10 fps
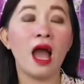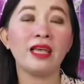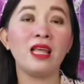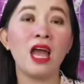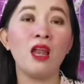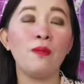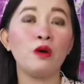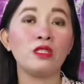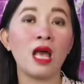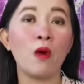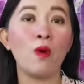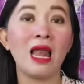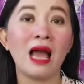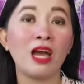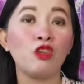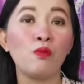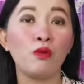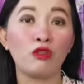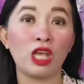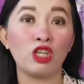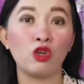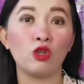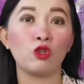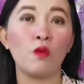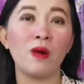ay dahil po sa wala kayong proteksyon.